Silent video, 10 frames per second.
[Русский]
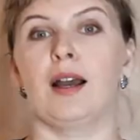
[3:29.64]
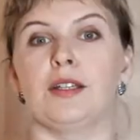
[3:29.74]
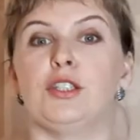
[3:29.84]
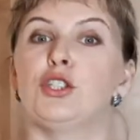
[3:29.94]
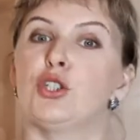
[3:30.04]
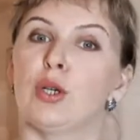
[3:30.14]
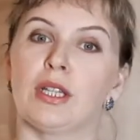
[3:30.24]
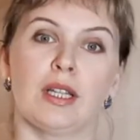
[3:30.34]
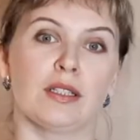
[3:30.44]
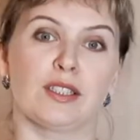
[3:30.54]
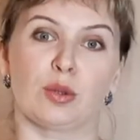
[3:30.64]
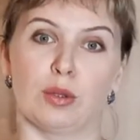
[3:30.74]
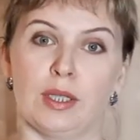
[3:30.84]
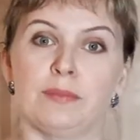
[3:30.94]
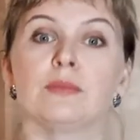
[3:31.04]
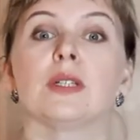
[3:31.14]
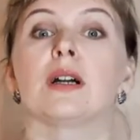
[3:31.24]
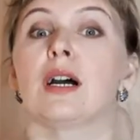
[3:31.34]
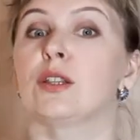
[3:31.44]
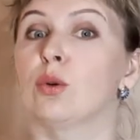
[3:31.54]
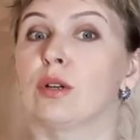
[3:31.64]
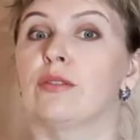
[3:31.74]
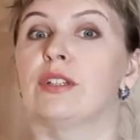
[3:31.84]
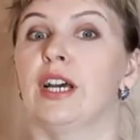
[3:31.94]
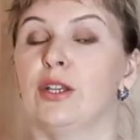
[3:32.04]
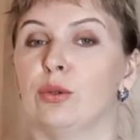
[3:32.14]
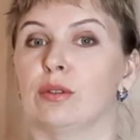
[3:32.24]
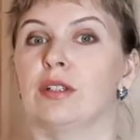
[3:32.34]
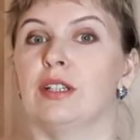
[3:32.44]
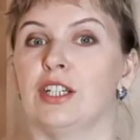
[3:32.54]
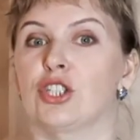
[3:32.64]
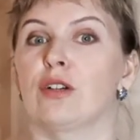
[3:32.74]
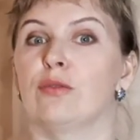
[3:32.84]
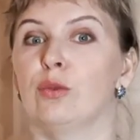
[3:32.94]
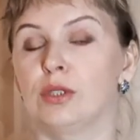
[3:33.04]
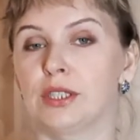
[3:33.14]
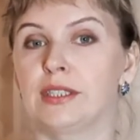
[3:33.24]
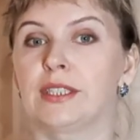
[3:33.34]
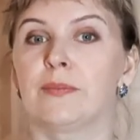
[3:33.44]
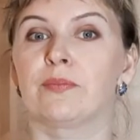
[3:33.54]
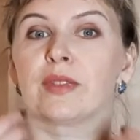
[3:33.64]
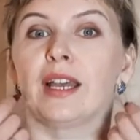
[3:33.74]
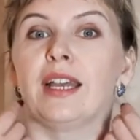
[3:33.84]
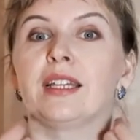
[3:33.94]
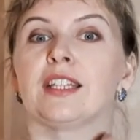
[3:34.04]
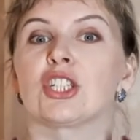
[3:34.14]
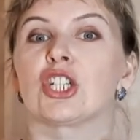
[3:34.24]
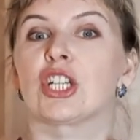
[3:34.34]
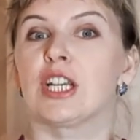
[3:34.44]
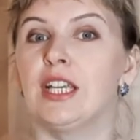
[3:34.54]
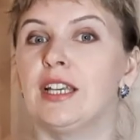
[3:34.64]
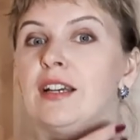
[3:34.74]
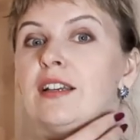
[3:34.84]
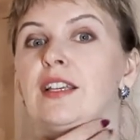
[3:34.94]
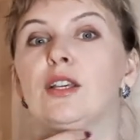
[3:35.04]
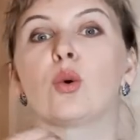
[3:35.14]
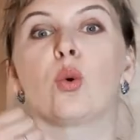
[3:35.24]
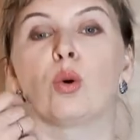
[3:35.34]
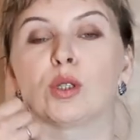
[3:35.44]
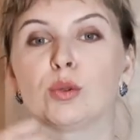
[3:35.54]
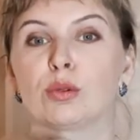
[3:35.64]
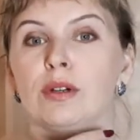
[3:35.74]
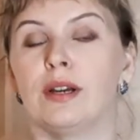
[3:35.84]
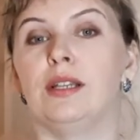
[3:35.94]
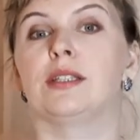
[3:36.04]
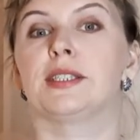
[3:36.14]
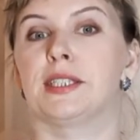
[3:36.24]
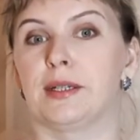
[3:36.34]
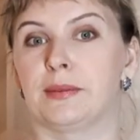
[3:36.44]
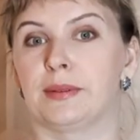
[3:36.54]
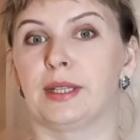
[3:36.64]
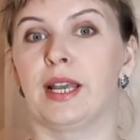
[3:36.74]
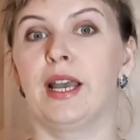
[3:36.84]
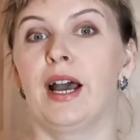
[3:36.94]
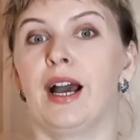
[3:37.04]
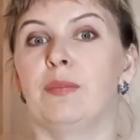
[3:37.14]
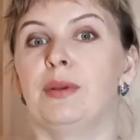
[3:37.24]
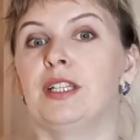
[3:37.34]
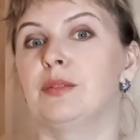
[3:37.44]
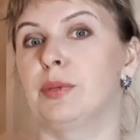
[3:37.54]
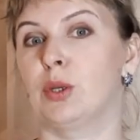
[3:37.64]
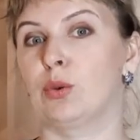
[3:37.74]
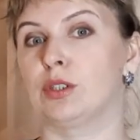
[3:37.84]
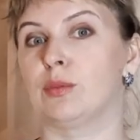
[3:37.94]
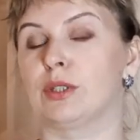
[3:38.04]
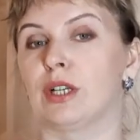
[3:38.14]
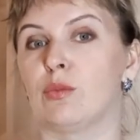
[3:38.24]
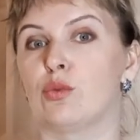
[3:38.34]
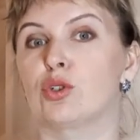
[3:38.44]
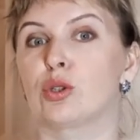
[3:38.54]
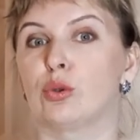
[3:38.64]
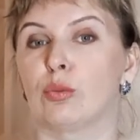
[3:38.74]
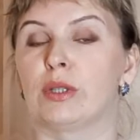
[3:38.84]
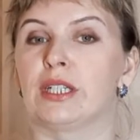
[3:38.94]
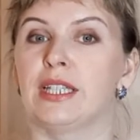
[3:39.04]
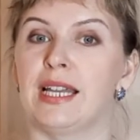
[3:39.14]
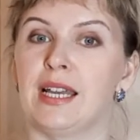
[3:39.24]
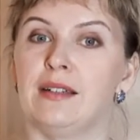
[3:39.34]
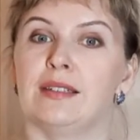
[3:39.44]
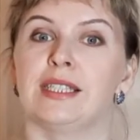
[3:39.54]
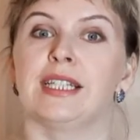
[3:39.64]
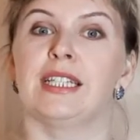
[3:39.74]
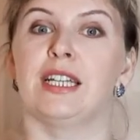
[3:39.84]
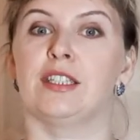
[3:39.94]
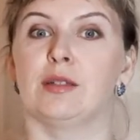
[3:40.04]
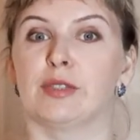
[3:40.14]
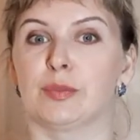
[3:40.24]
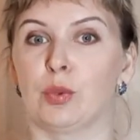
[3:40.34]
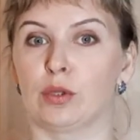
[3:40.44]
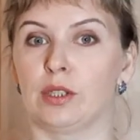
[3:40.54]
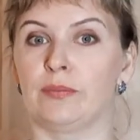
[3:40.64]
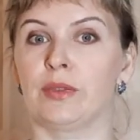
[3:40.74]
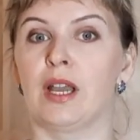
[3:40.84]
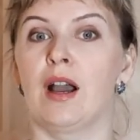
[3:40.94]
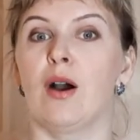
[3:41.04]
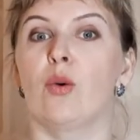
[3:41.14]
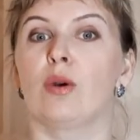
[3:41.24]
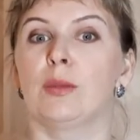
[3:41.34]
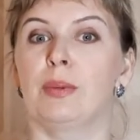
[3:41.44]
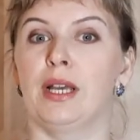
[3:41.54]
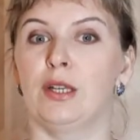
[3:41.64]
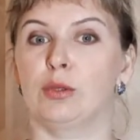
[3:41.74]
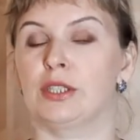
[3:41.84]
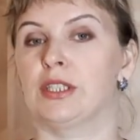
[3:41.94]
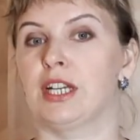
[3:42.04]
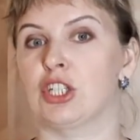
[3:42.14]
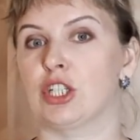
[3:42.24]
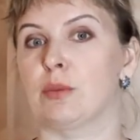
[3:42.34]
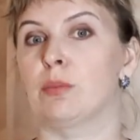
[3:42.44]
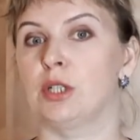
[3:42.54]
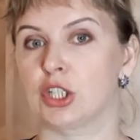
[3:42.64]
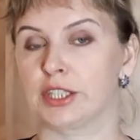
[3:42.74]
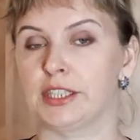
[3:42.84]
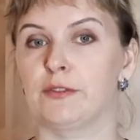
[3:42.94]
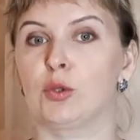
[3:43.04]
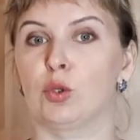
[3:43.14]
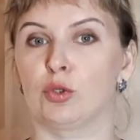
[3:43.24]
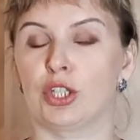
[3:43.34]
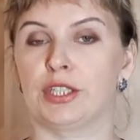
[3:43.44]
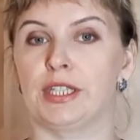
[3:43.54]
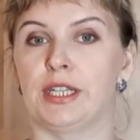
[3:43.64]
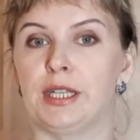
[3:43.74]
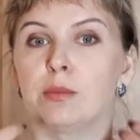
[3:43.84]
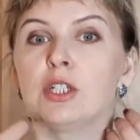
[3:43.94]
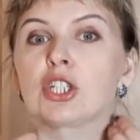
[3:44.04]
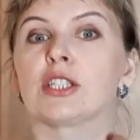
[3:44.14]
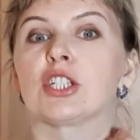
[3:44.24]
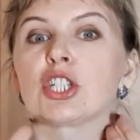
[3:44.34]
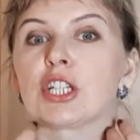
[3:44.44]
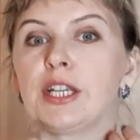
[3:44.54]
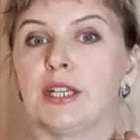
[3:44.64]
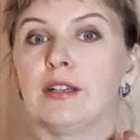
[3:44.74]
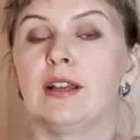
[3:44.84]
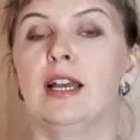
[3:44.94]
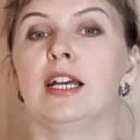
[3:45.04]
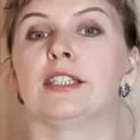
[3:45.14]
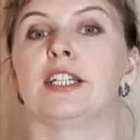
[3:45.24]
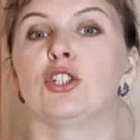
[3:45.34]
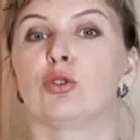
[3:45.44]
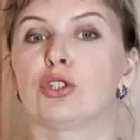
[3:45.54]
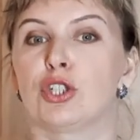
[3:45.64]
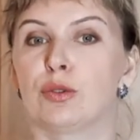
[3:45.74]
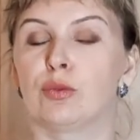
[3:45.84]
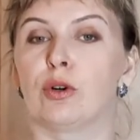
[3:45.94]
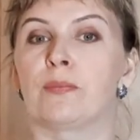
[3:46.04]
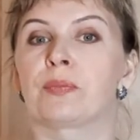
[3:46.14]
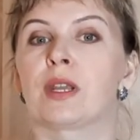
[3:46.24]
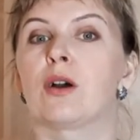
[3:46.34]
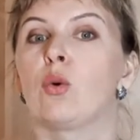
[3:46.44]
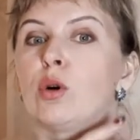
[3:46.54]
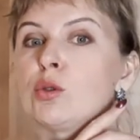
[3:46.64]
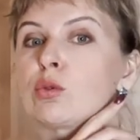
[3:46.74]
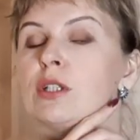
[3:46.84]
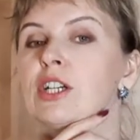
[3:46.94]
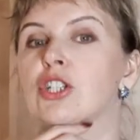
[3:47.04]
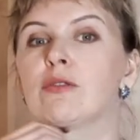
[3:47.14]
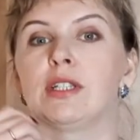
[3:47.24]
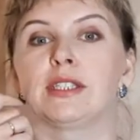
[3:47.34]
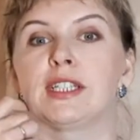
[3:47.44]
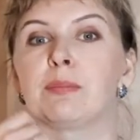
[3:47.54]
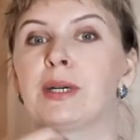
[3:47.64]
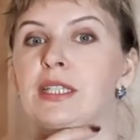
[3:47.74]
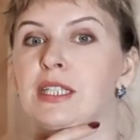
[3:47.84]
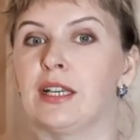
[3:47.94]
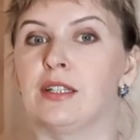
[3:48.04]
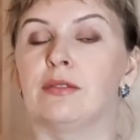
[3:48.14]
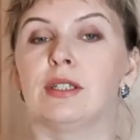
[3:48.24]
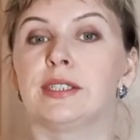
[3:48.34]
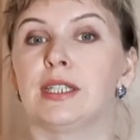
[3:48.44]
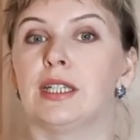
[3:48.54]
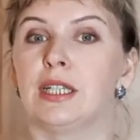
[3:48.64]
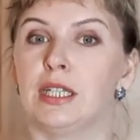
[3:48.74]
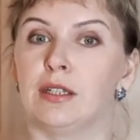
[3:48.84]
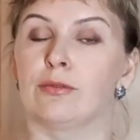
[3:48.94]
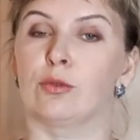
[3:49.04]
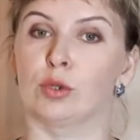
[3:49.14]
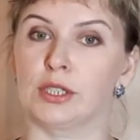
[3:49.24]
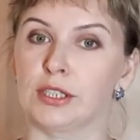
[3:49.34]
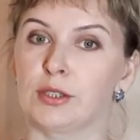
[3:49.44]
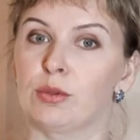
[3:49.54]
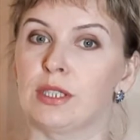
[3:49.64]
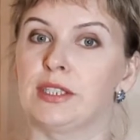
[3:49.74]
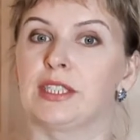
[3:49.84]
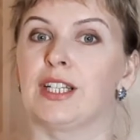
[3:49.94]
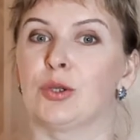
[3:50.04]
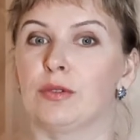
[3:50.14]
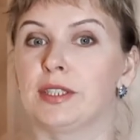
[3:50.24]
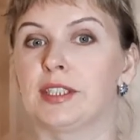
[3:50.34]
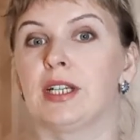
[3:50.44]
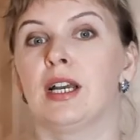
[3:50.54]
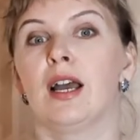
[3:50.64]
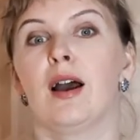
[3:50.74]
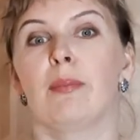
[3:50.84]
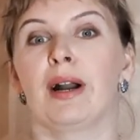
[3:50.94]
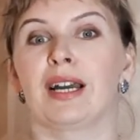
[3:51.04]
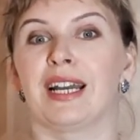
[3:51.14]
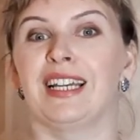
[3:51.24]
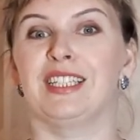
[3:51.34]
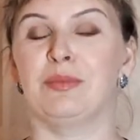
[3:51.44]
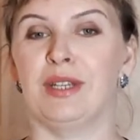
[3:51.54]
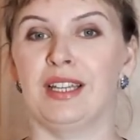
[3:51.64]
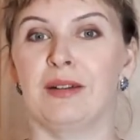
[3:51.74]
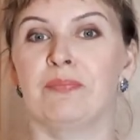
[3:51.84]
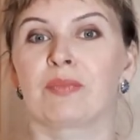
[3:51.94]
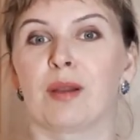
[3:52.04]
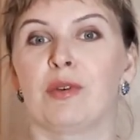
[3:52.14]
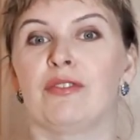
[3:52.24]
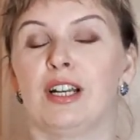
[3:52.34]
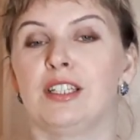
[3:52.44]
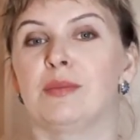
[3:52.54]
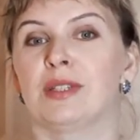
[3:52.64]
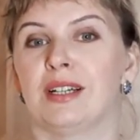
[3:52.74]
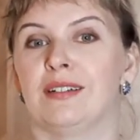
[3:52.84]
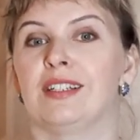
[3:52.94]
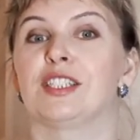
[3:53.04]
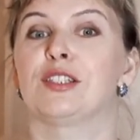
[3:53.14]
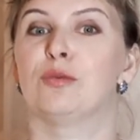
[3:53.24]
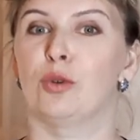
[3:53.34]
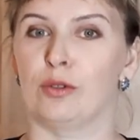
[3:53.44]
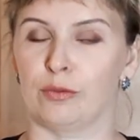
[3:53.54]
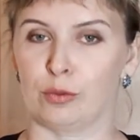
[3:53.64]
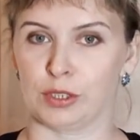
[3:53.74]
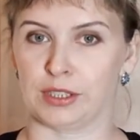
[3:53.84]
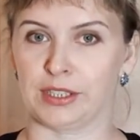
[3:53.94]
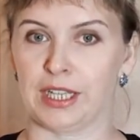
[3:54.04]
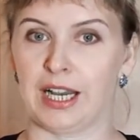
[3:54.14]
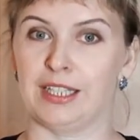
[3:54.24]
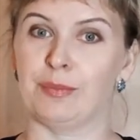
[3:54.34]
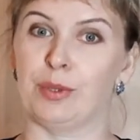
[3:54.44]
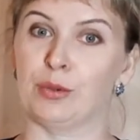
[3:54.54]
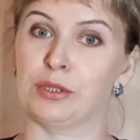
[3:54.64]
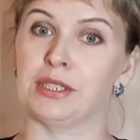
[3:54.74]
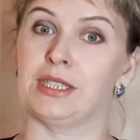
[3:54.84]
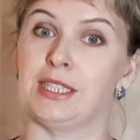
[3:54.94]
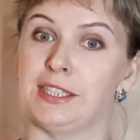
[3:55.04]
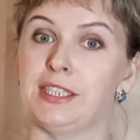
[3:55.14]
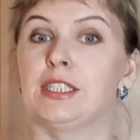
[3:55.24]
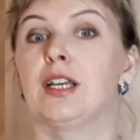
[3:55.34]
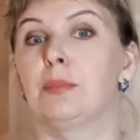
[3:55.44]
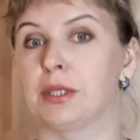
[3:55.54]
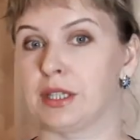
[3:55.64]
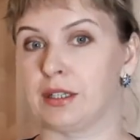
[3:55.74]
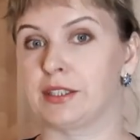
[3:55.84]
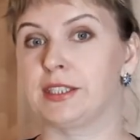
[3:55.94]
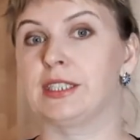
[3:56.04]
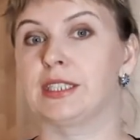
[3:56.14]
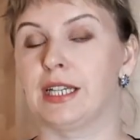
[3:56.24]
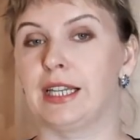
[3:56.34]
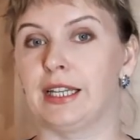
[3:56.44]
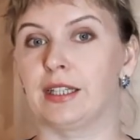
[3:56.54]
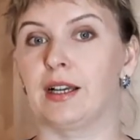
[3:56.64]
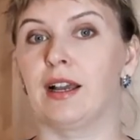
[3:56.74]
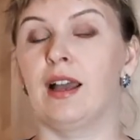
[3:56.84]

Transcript: Еще одна зона, которой выдает наш возраст, это шея и контур лица. Опять приходим к тому, что благодаря занятиям спортом укрепляются наши мышцы, в том числе и мышцы шеи, за счет чего контур нашего лица подтягивается, и возраст у нас становится, по крайней мере, мы выглядим на свой возраст, а не плюс 10-15 лет.